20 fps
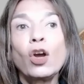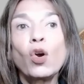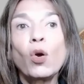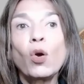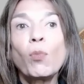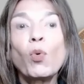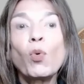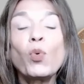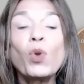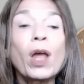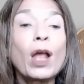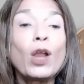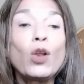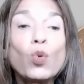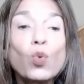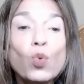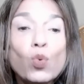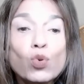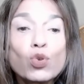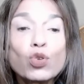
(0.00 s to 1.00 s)
como una
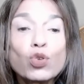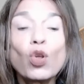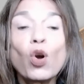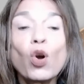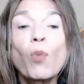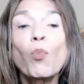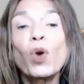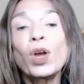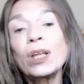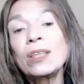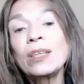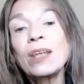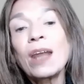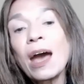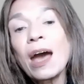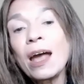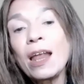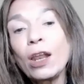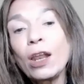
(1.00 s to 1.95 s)
luz, nos muestra